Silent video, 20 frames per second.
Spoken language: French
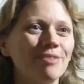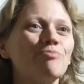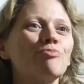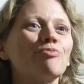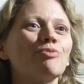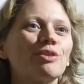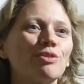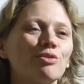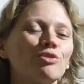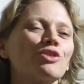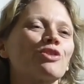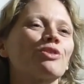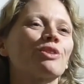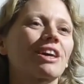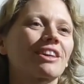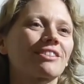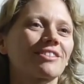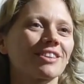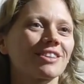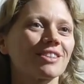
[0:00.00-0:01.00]
et puis une jeune
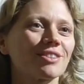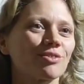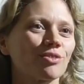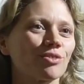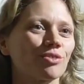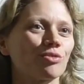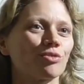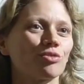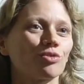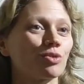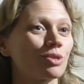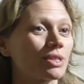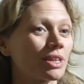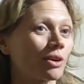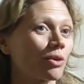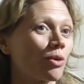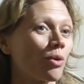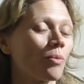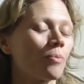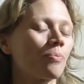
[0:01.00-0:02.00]
actrice de
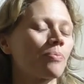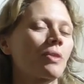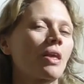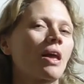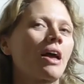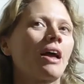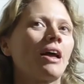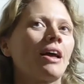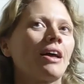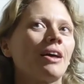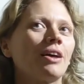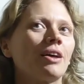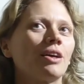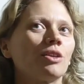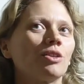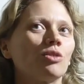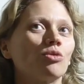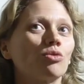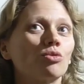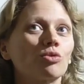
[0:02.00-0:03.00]
5 ans.
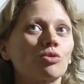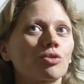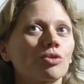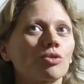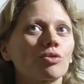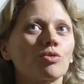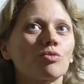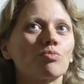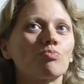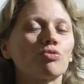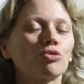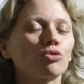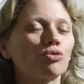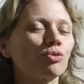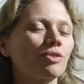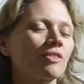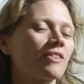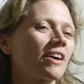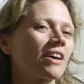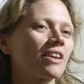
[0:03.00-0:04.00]
Donc euh, pour
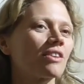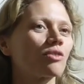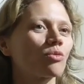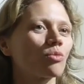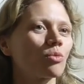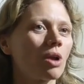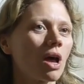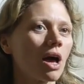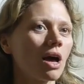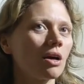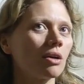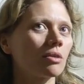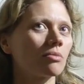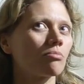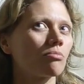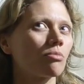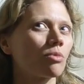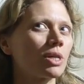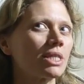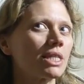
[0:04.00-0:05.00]
toutes ces raisons-là,
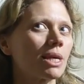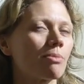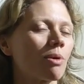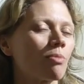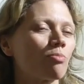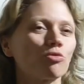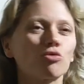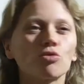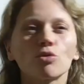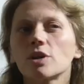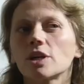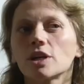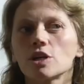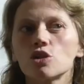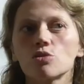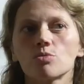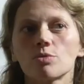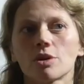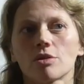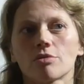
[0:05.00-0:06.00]
moi ça m'a plutôt
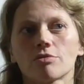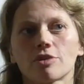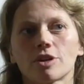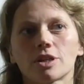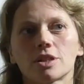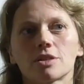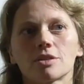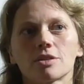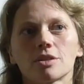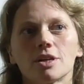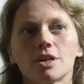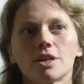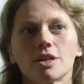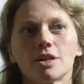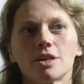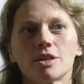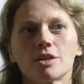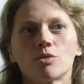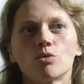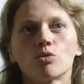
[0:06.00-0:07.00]
réjoui en fait.
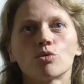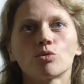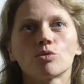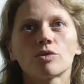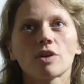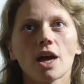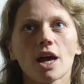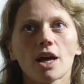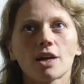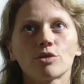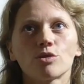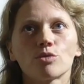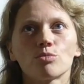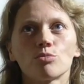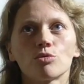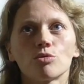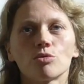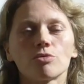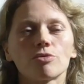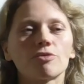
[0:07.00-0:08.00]
Au contraire de
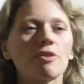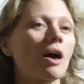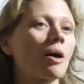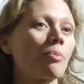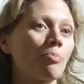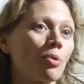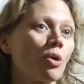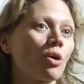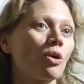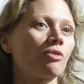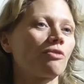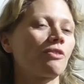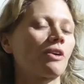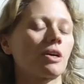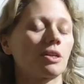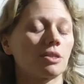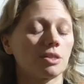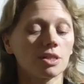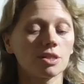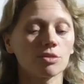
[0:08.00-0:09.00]
me faire peur,
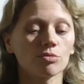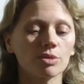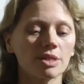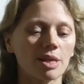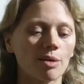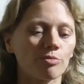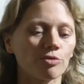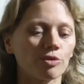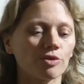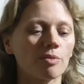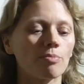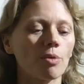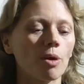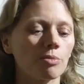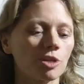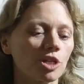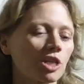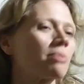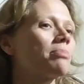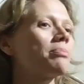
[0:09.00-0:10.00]
enfin disons que ça me faisait peur,
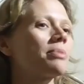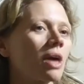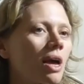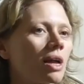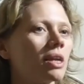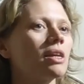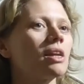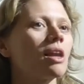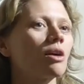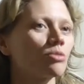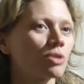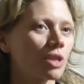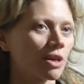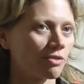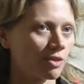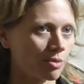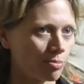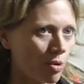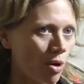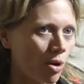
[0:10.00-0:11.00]
mais j'aime bien aller là où ça
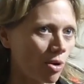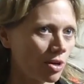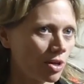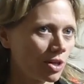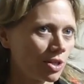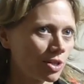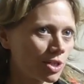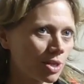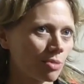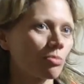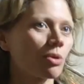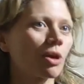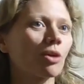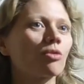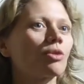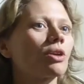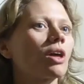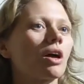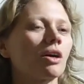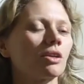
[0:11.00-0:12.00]
fait peur. J'aime bien
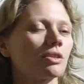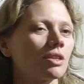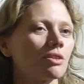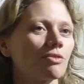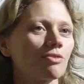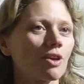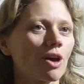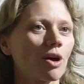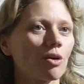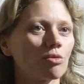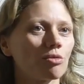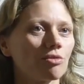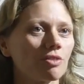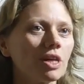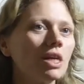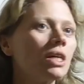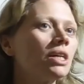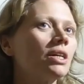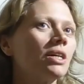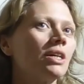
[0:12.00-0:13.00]
quand il y a un défi à relever.